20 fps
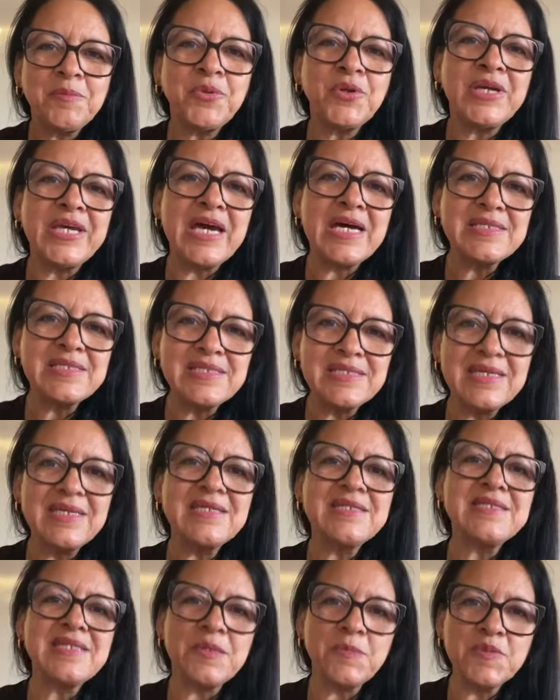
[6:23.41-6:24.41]
porque
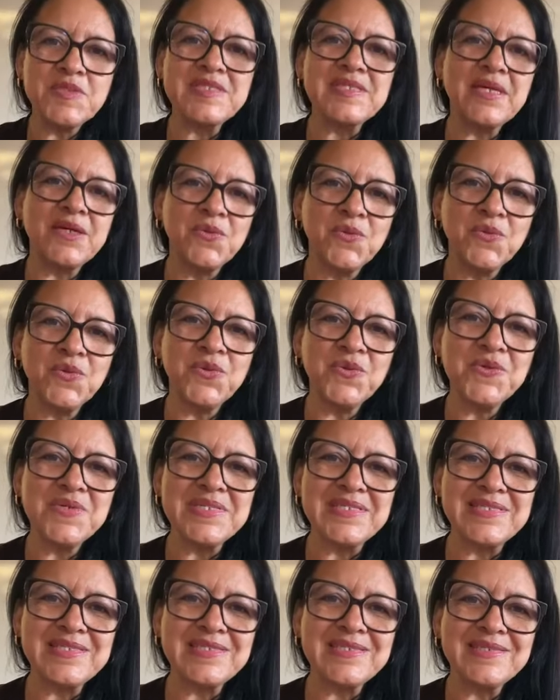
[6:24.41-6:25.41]
assim estamos
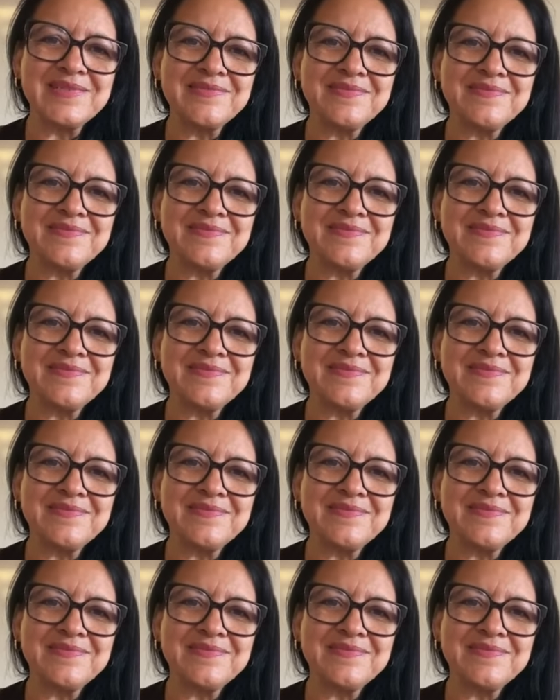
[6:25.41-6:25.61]
seguros.